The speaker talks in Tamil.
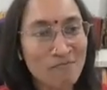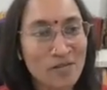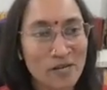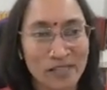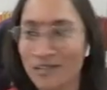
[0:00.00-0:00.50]

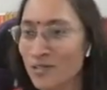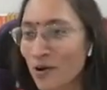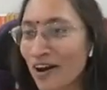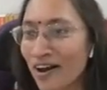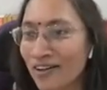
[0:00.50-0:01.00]
சம்ஸ்கிருதத்துல
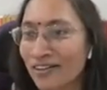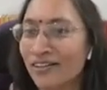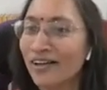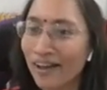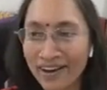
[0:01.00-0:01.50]
சொல்லலாம்
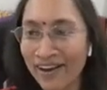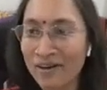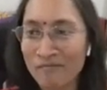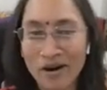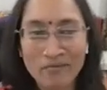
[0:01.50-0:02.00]

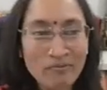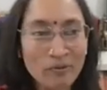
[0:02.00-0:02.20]
இல்லையா மமா